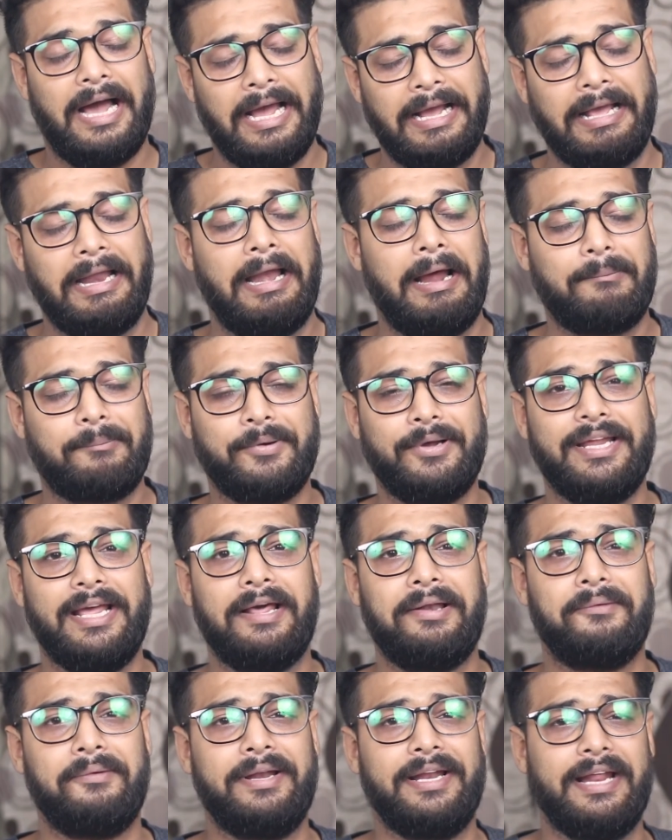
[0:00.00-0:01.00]
अगर आपको
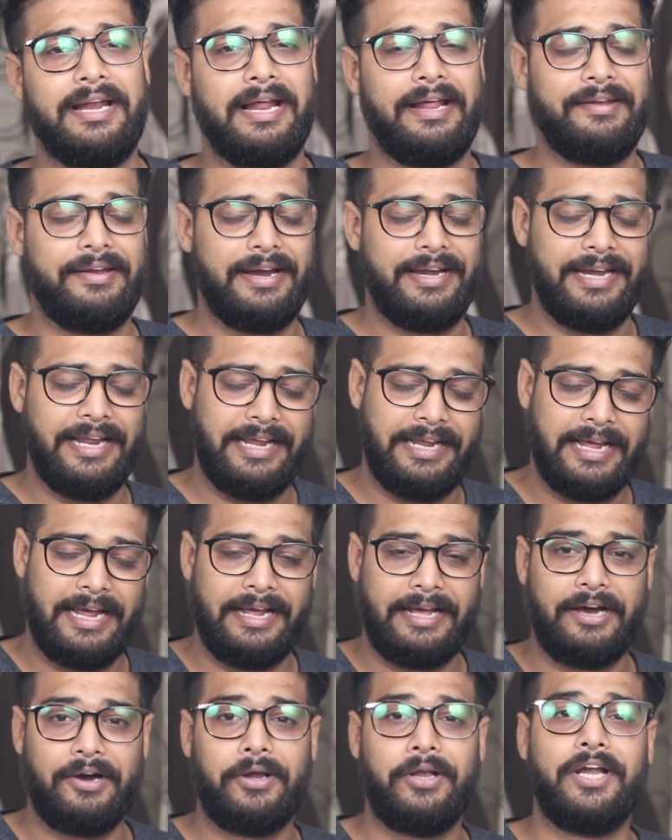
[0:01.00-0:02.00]
येलो लेना था नहीं
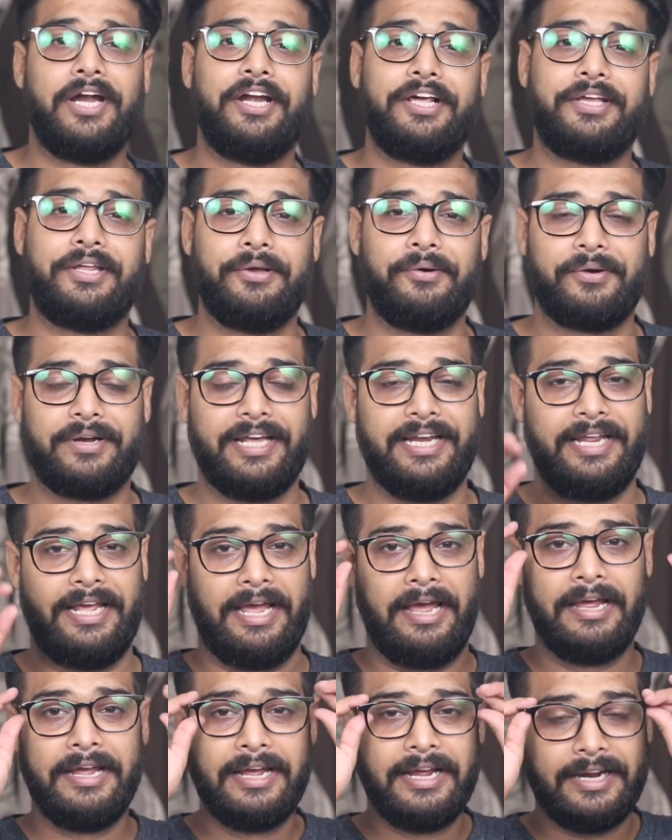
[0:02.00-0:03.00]
आएगा और लड़कियों के
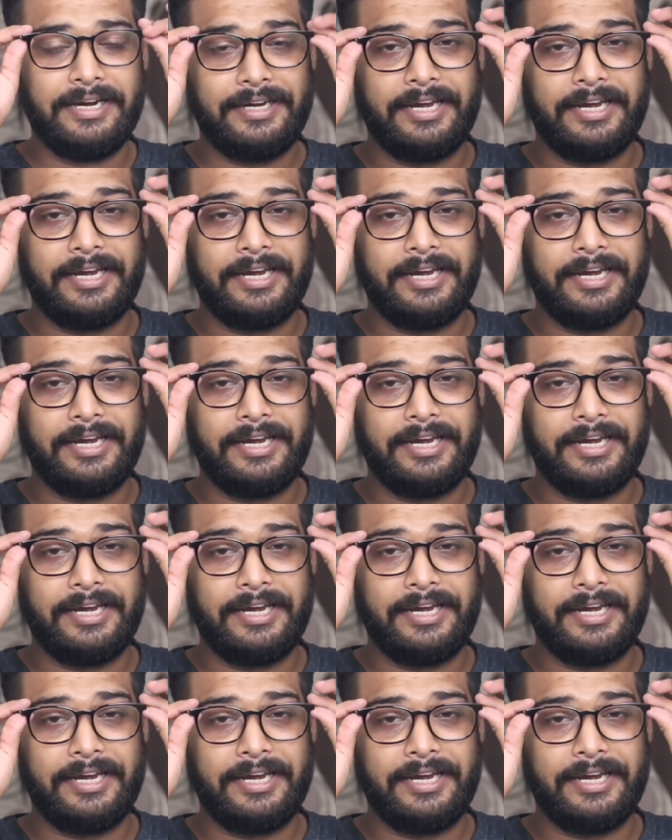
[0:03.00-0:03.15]
लिए